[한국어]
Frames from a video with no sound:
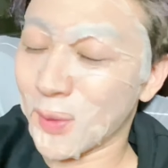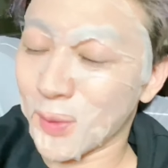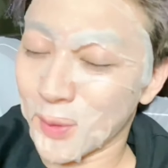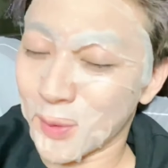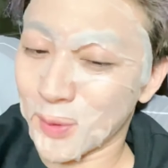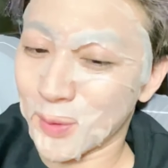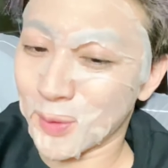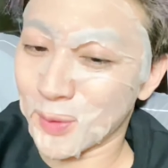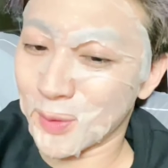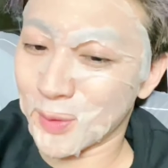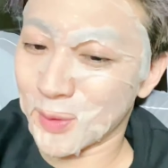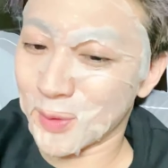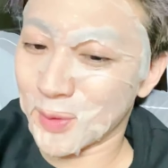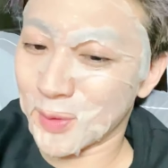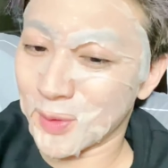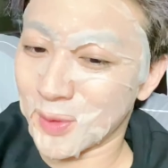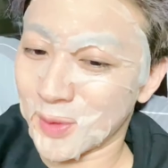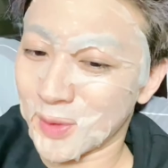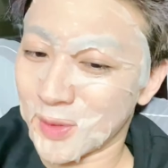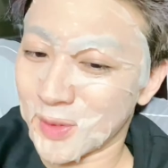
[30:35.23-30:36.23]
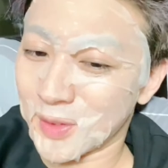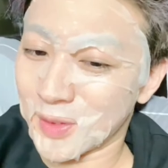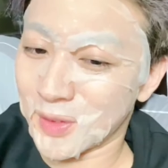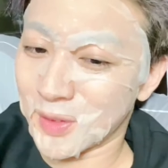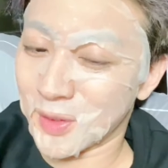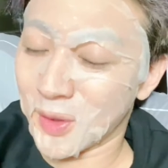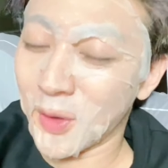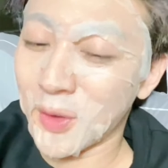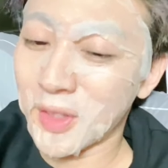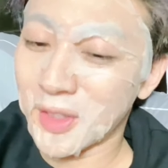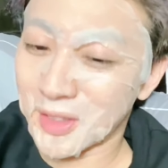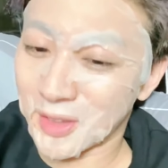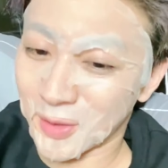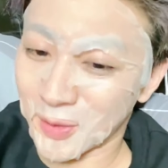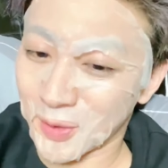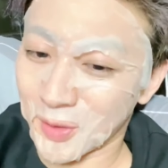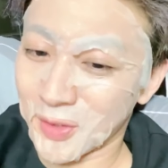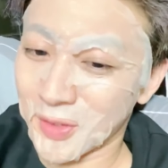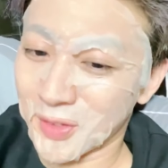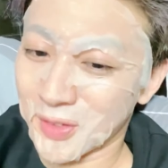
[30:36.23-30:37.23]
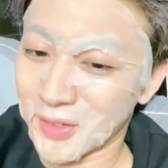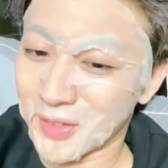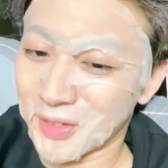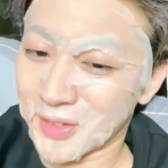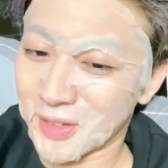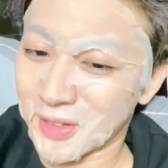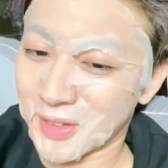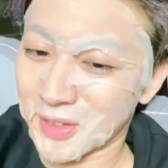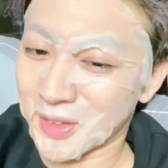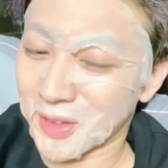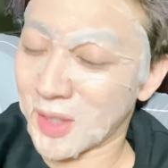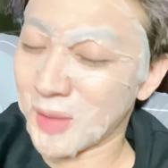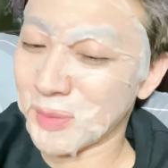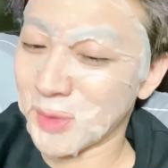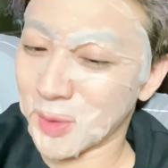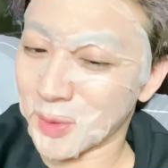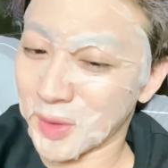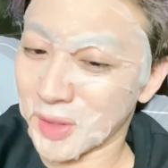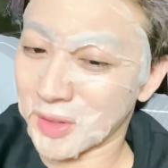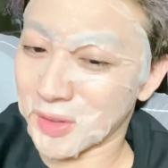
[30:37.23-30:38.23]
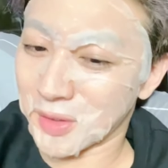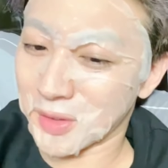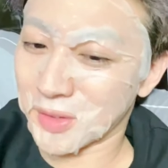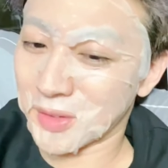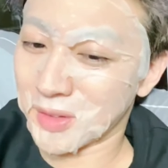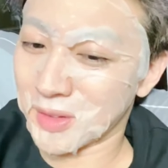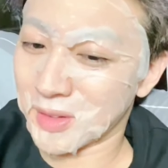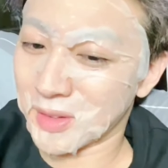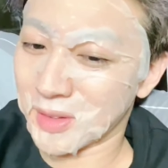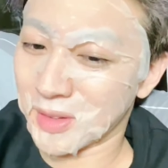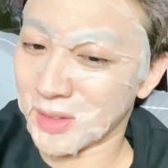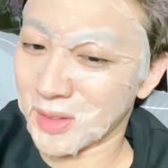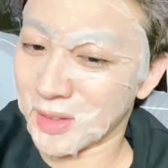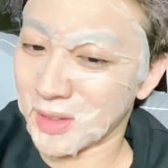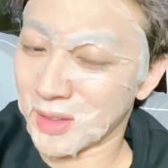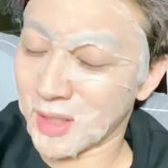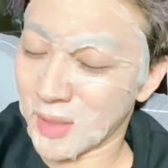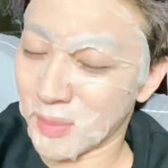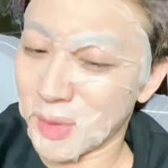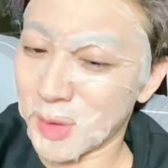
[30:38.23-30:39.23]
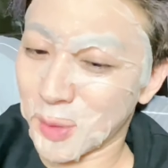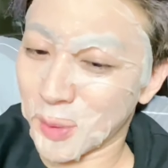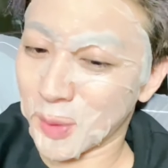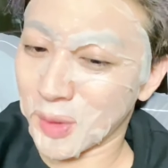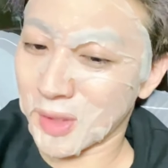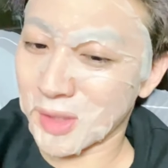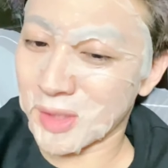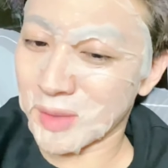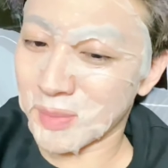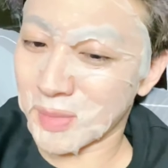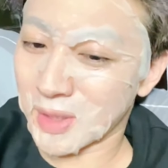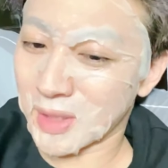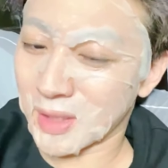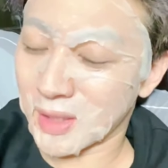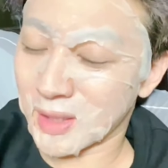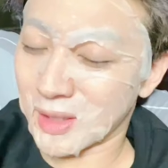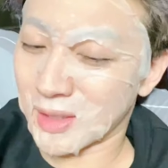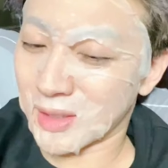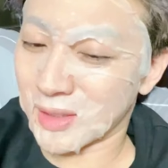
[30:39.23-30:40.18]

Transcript: 어 형이더라고요. 그래서 깜짝 놀랐던 에피소드가 있습니다.